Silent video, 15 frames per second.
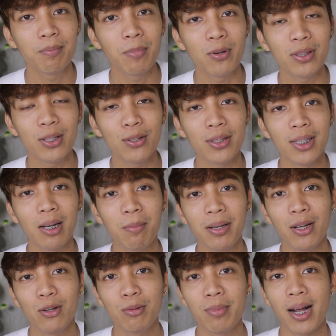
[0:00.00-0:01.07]
unti-unti
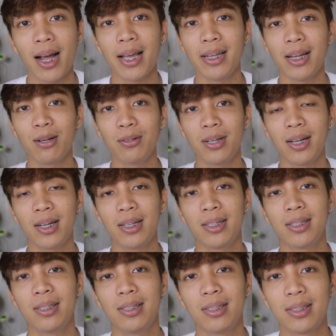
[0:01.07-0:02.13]
naman ako makain ako ng
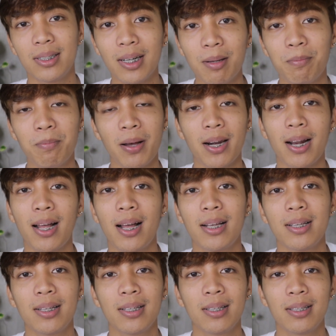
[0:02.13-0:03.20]
shrimp para
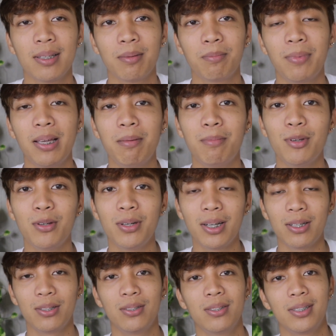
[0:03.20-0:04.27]
ma-immune
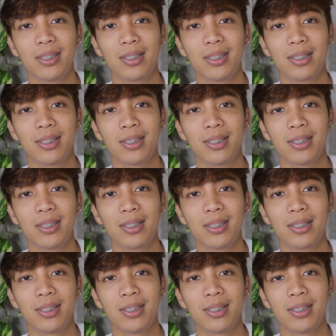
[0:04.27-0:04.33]
ako.